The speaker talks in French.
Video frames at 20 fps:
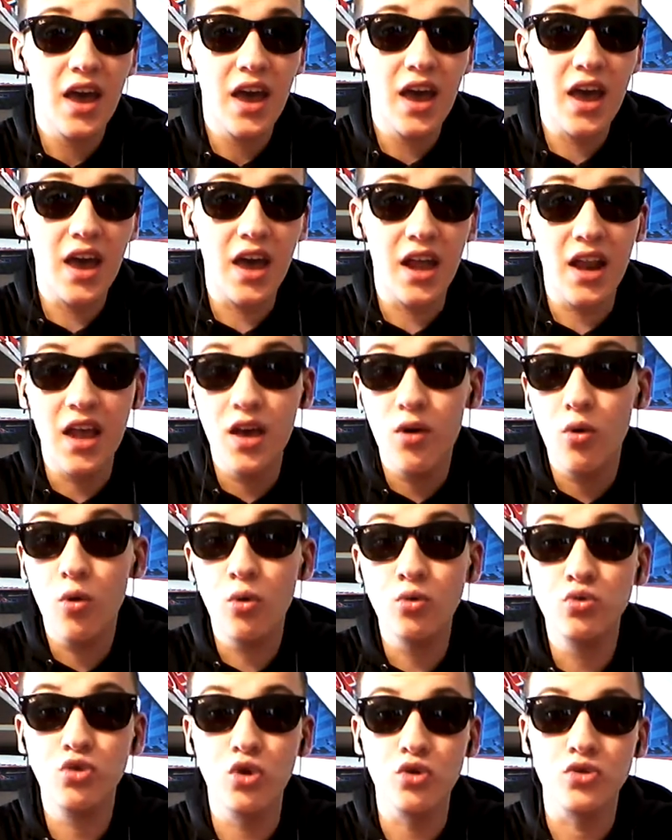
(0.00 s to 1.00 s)
elle est
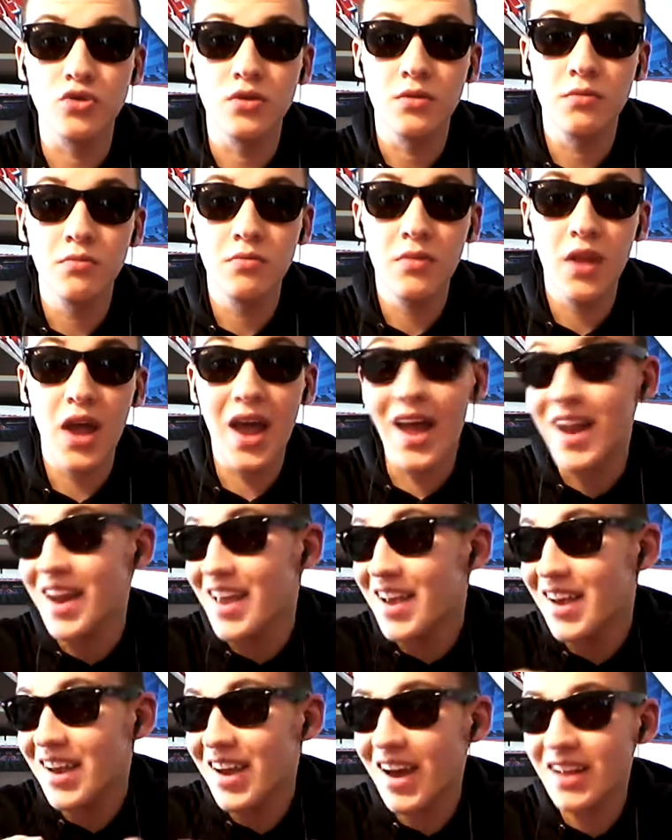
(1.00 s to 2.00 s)
honteuse, elle
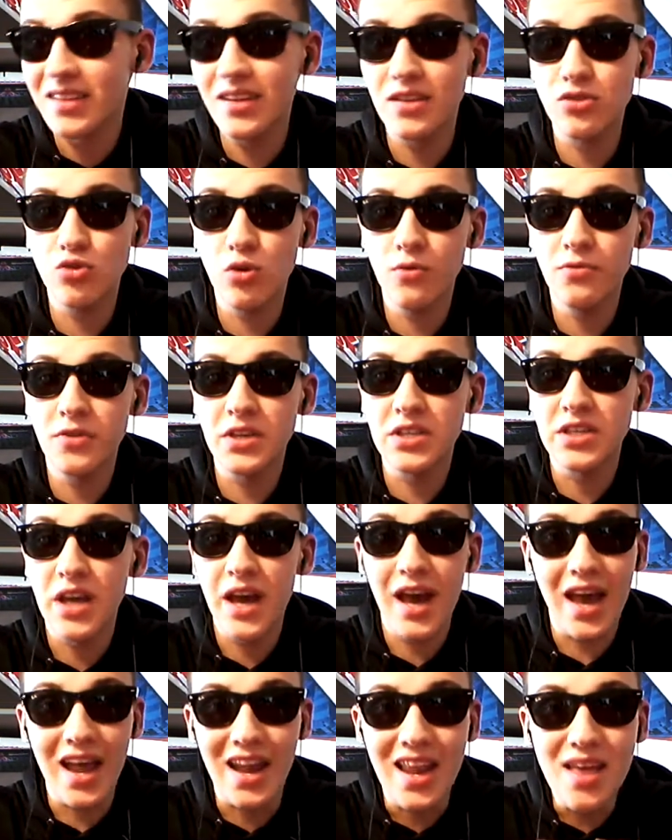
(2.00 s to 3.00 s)
est catastrophique,
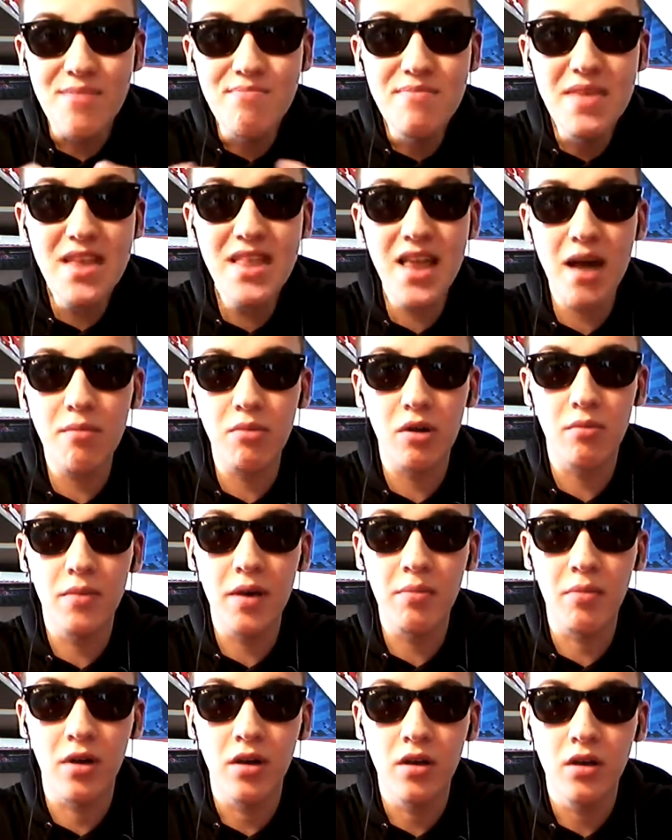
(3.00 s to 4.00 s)
elle est minable
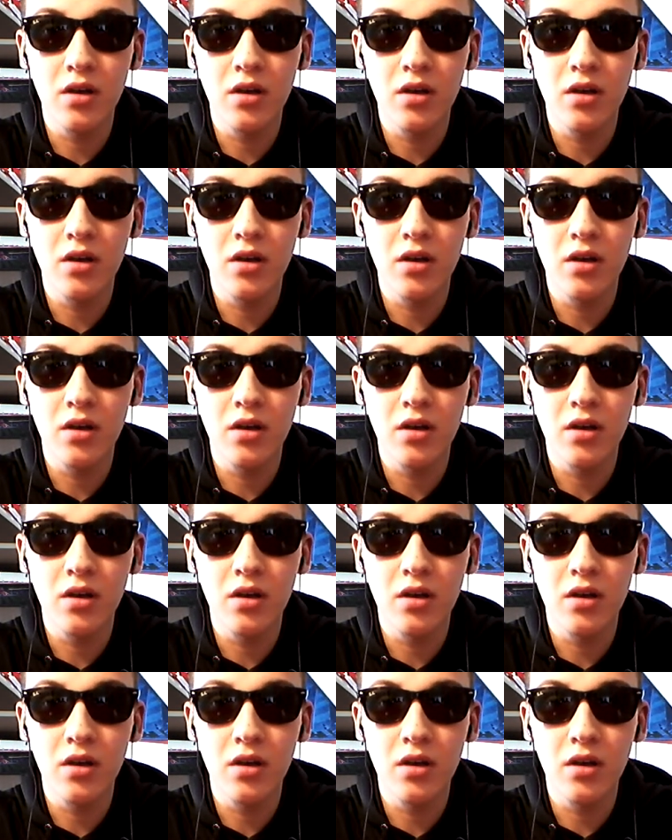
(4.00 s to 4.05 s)
même.